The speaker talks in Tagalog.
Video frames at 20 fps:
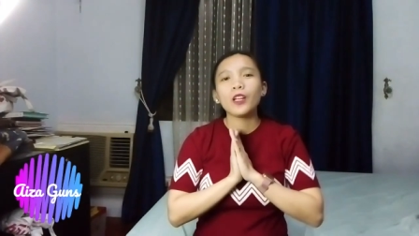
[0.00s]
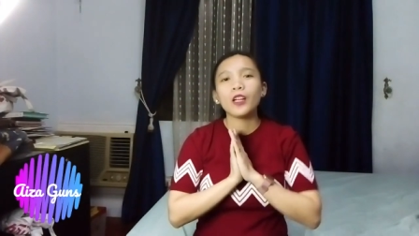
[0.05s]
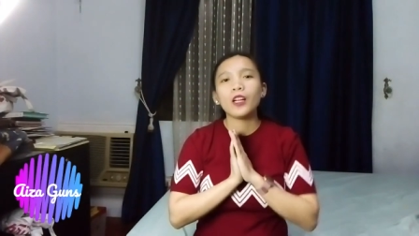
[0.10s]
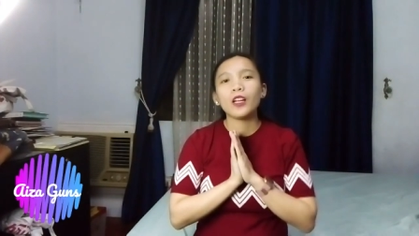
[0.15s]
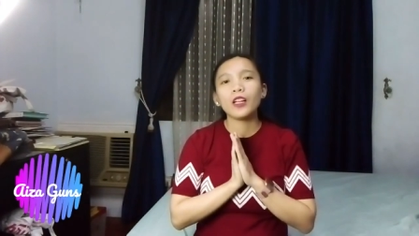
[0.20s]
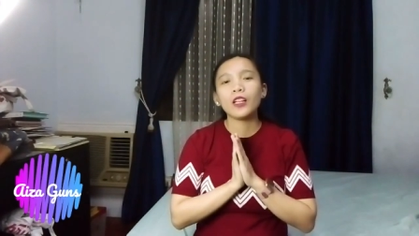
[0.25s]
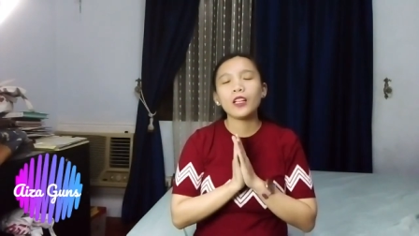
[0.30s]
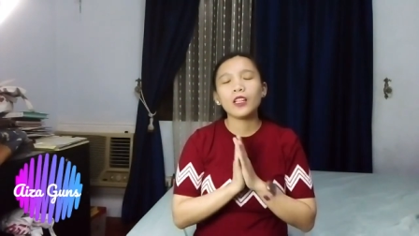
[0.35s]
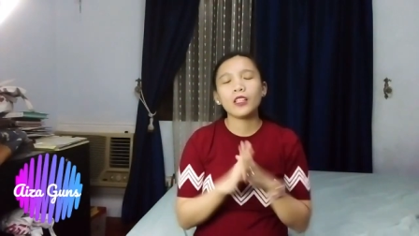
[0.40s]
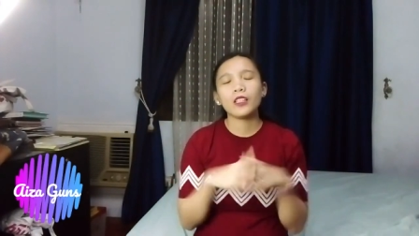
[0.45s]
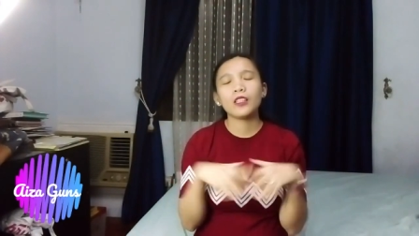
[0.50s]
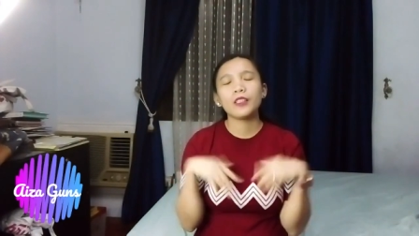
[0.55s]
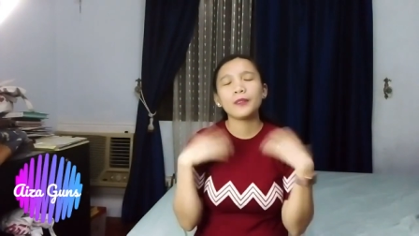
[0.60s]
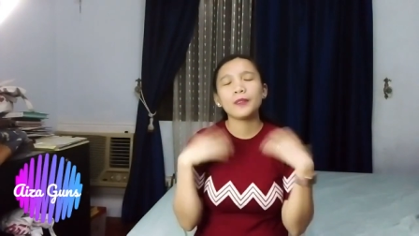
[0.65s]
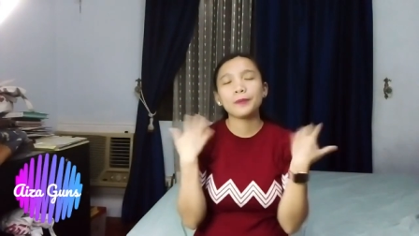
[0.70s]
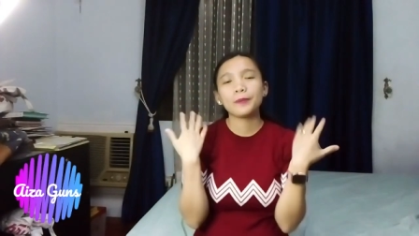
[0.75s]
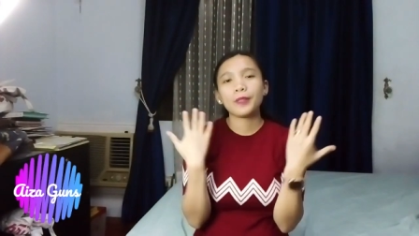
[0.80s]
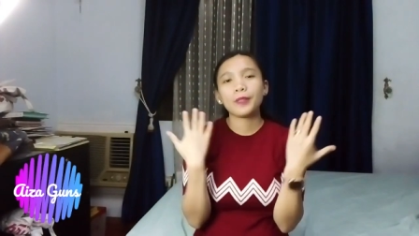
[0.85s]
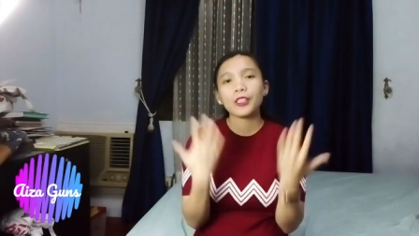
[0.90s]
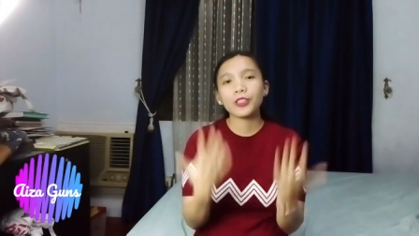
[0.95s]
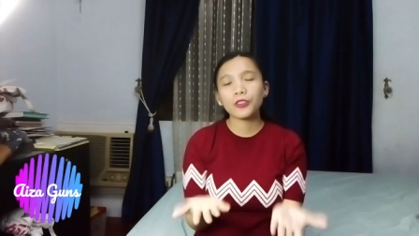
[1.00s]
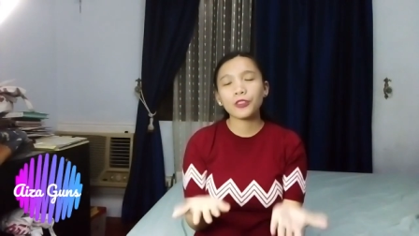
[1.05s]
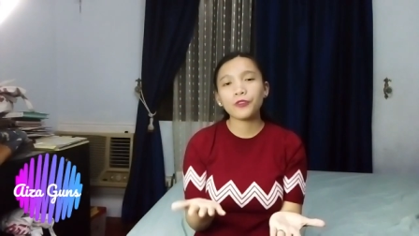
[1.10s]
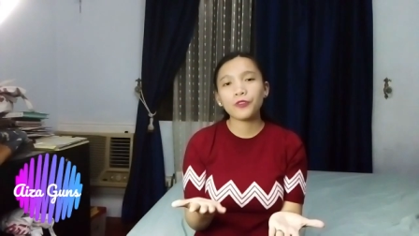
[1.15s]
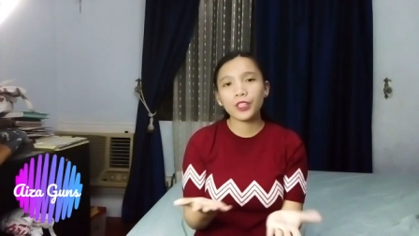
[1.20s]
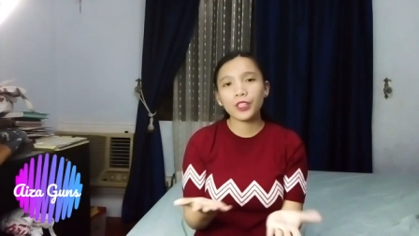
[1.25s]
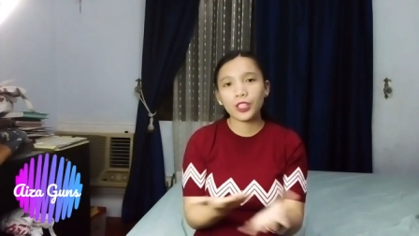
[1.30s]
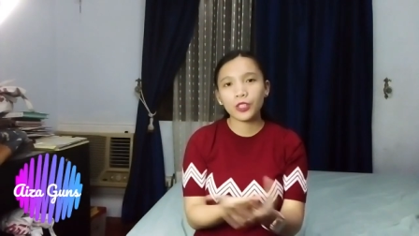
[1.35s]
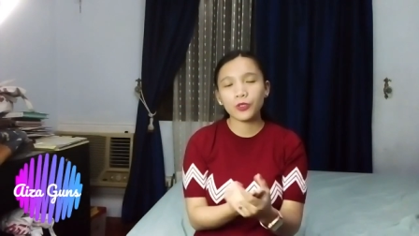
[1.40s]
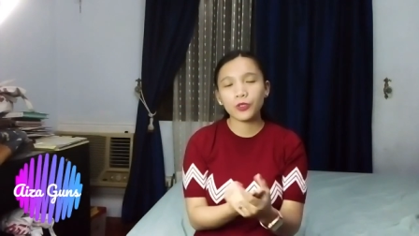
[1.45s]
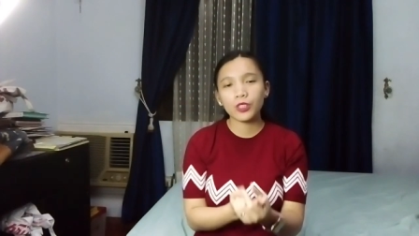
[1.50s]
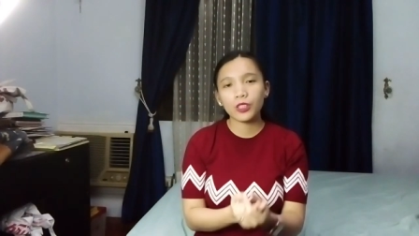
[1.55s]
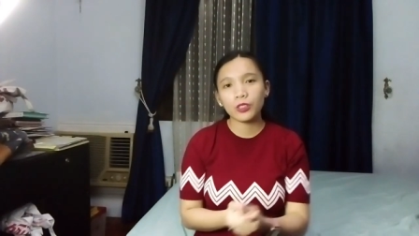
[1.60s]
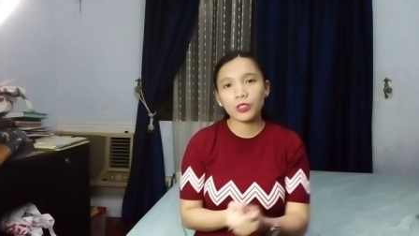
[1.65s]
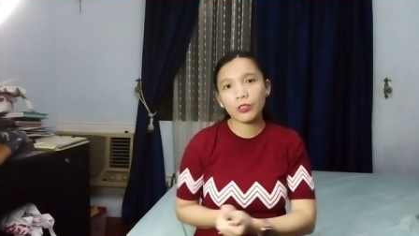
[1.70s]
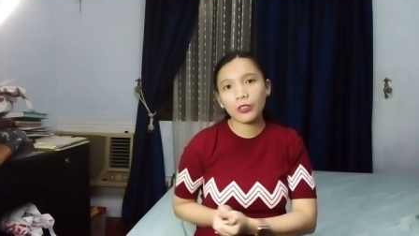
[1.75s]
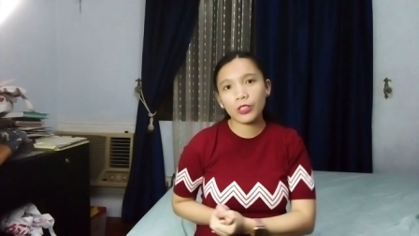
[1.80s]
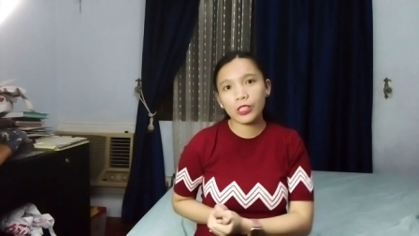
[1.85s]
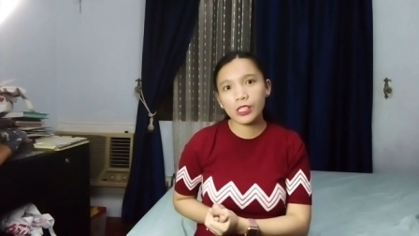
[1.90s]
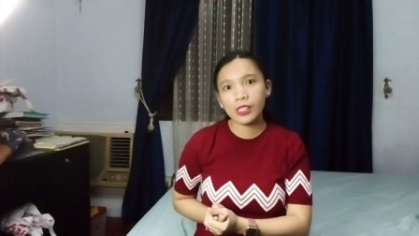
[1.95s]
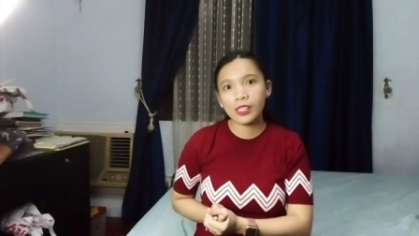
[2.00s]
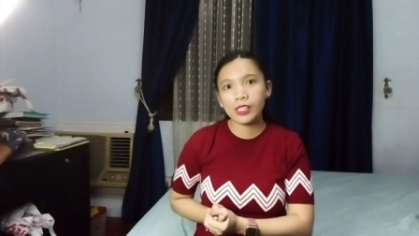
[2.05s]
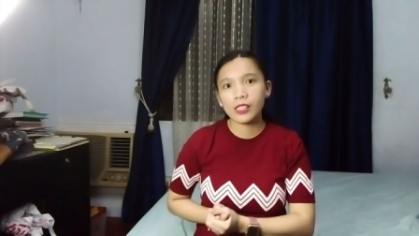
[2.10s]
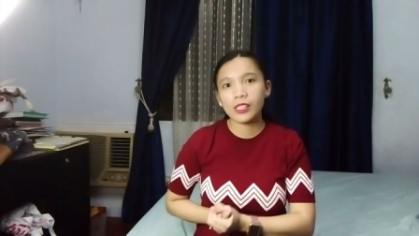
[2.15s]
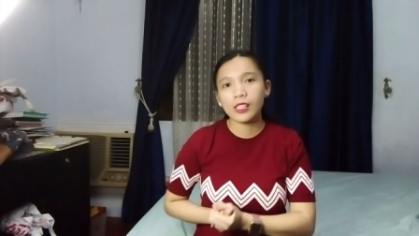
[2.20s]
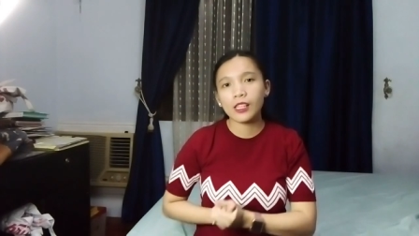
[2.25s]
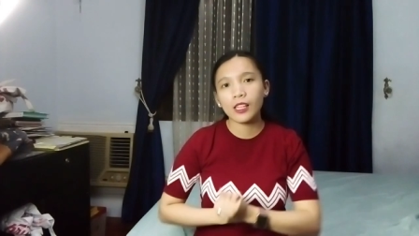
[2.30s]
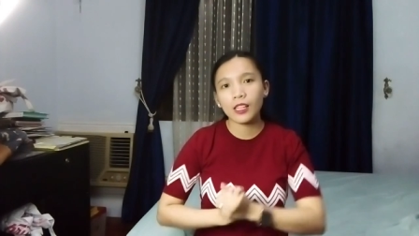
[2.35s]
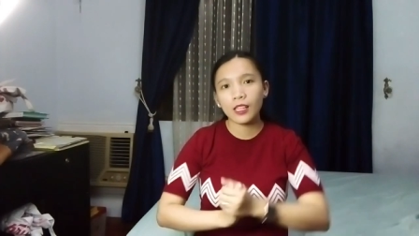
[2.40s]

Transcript: um, etong video na to is